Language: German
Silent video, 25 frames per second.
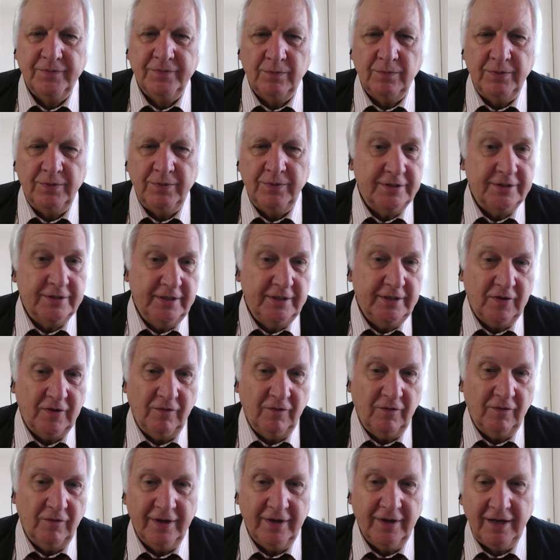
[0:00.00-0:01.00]
Und plötzlich
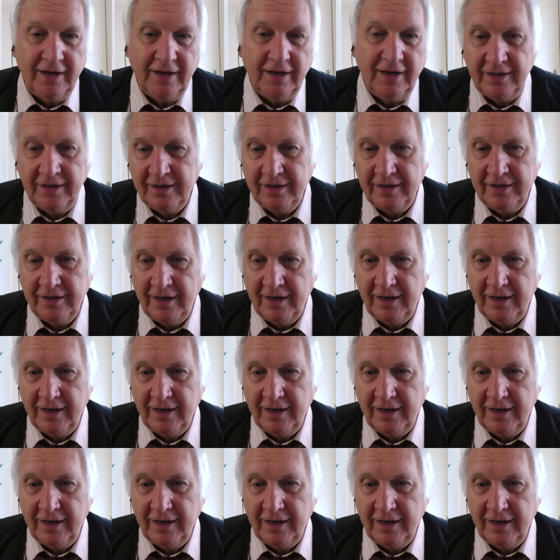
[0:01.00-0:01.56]
kommen wir an